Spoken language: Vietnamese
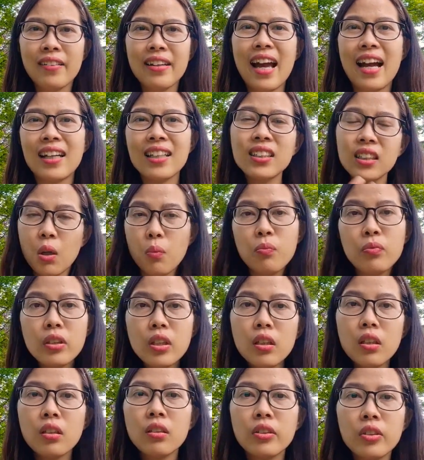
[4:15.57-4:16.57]
đáng sống
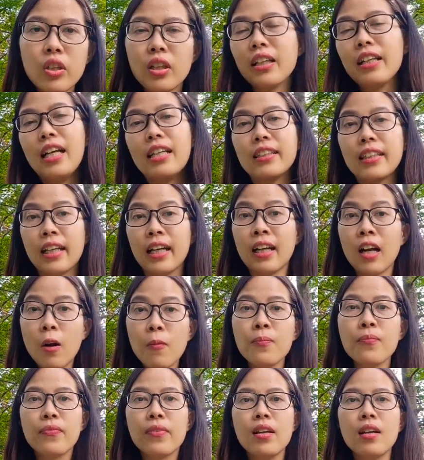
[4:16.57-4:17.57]
như trước cái đại dịch hay
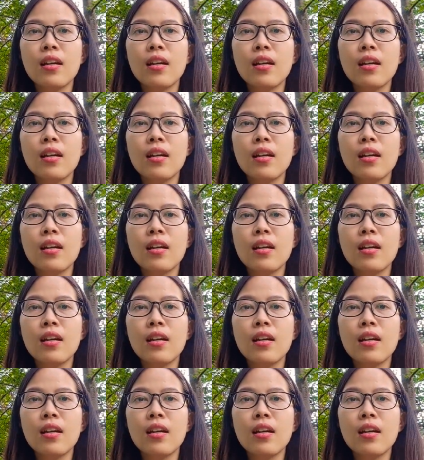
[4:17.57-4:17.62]
không.